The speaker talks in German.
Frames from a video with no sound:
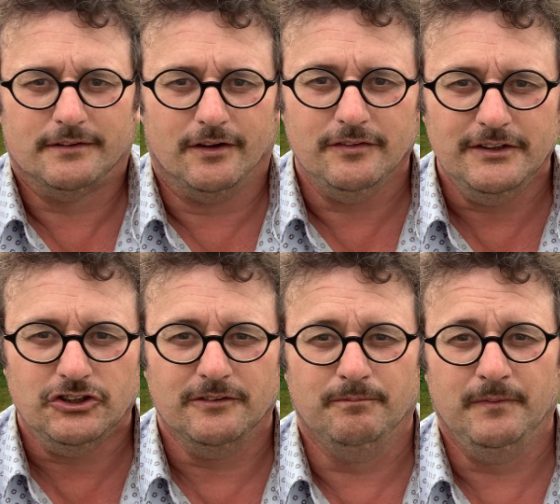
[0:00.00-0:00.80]
Das
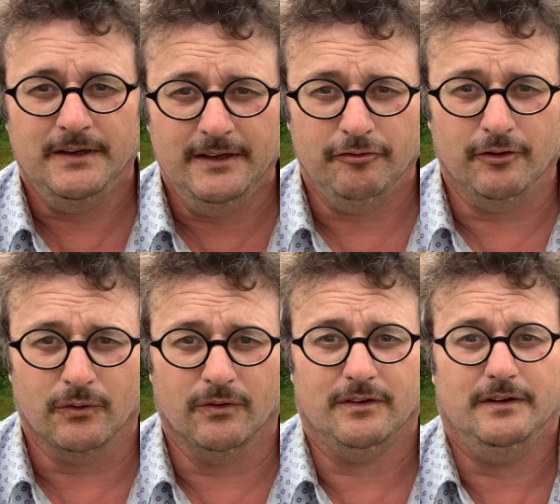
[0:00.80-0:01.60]
ist ein
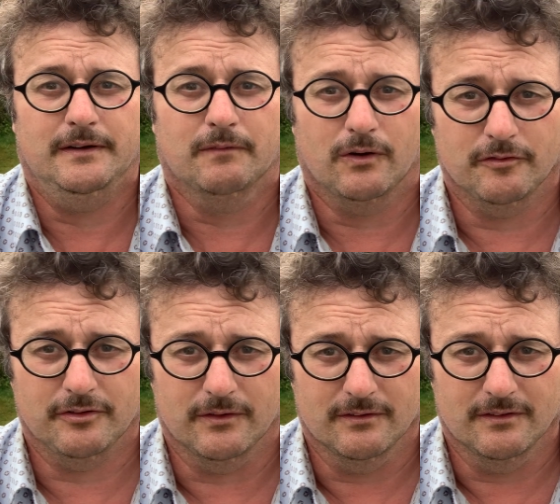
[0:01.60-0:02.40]
Mini-Flor im
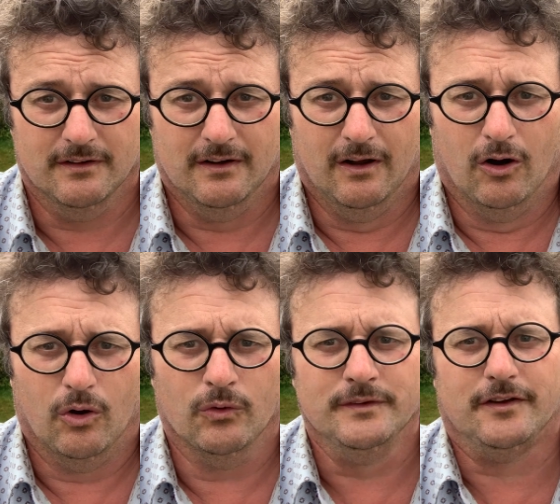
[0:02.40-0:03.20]
Anfang.
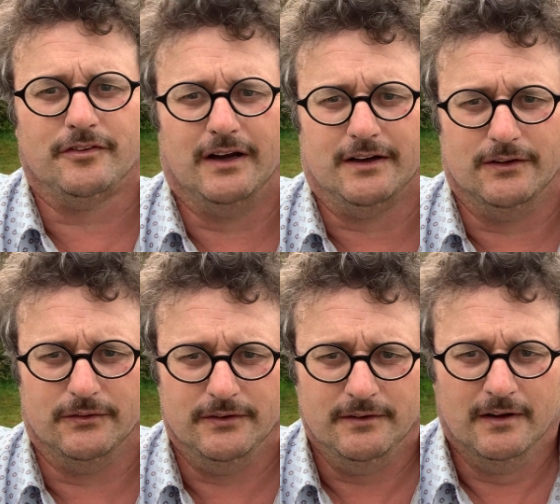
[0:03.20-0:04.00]
Und ich sage
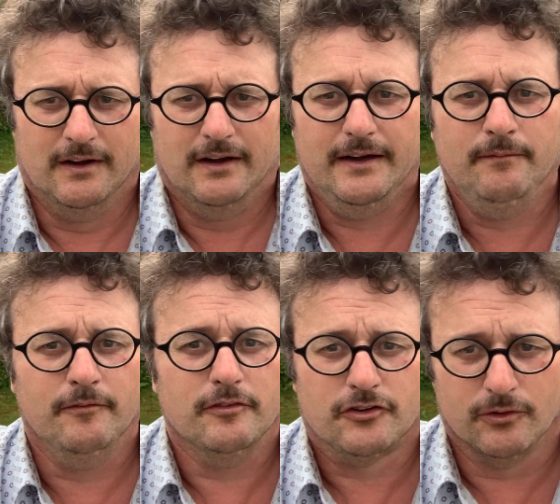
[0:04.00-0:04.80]
euch,
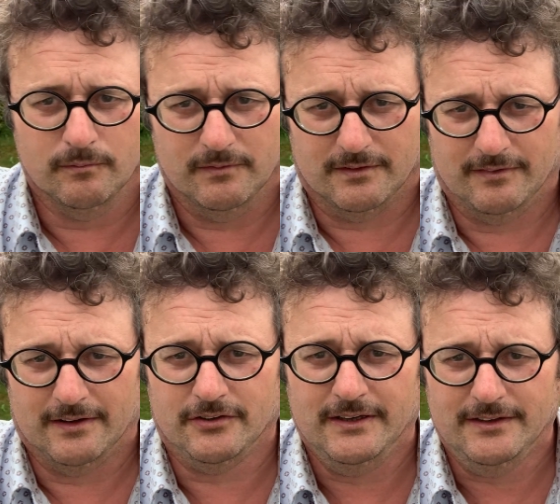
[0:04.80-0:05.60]
im Sommer, wenn
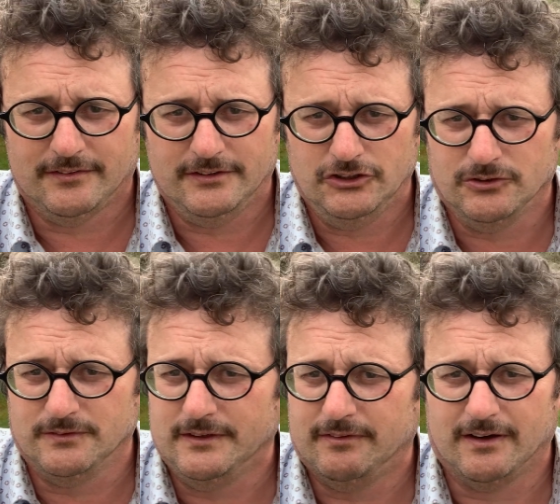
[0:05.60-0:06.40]
es Hitze ist
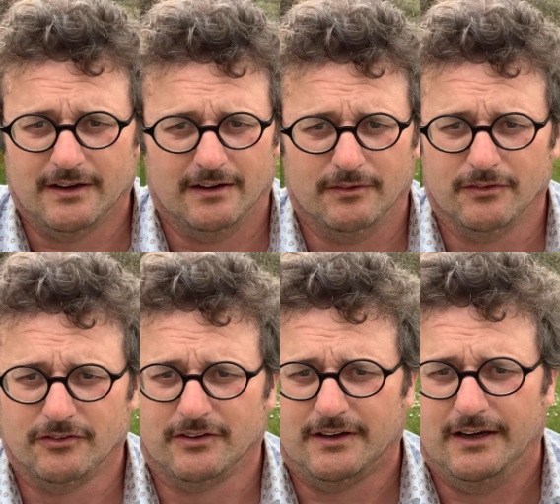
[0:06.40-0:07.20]
und ihr kein
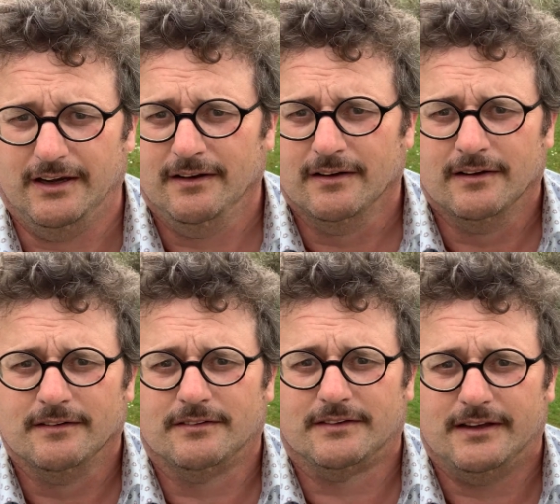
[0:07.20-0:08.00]
Wasser geben
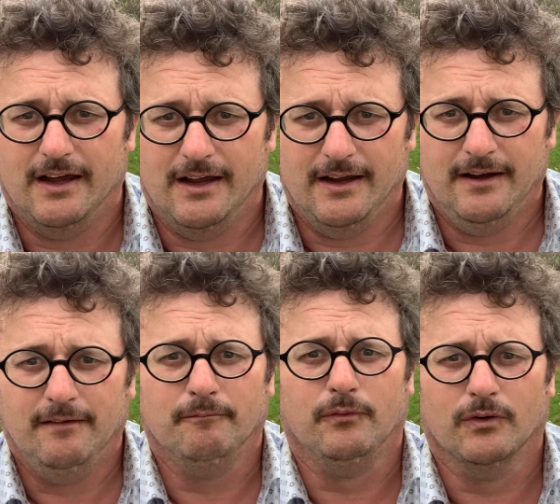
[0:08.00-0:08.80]
der
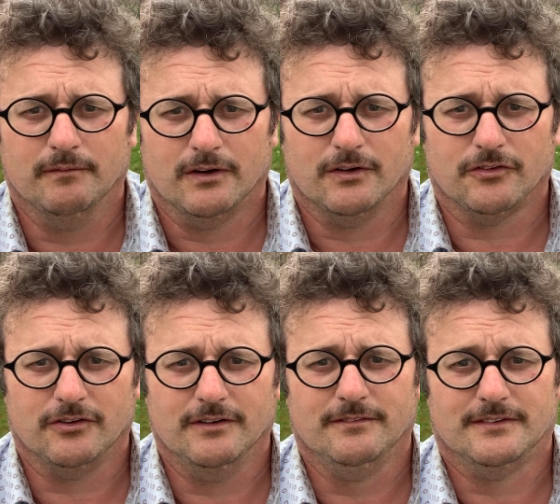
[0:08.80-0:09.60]

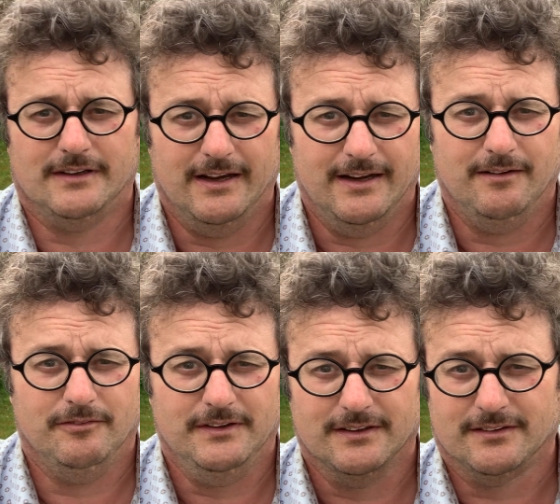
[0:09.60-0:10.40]
Blumenrasen, der
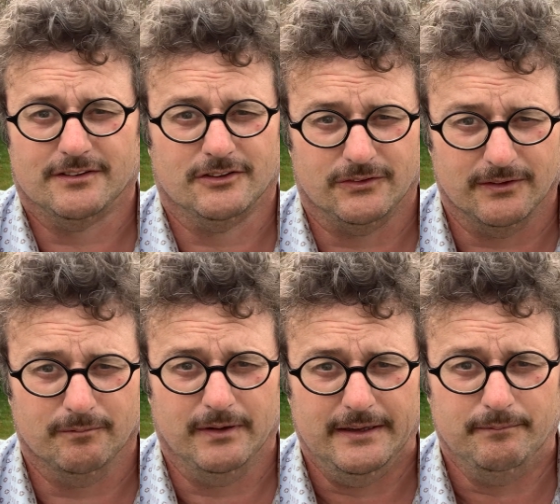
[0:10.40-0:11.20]
wird grün
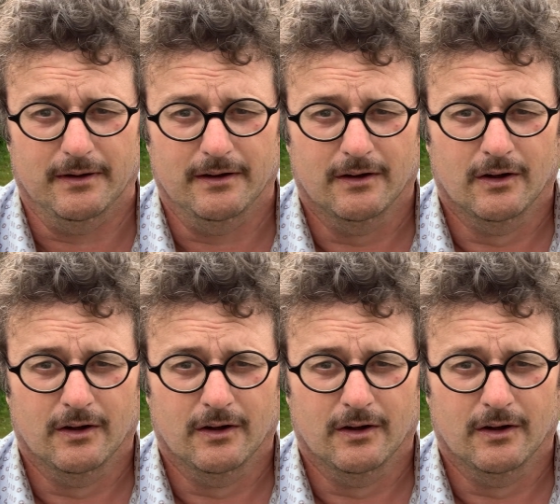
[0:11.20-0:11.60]
bleiben.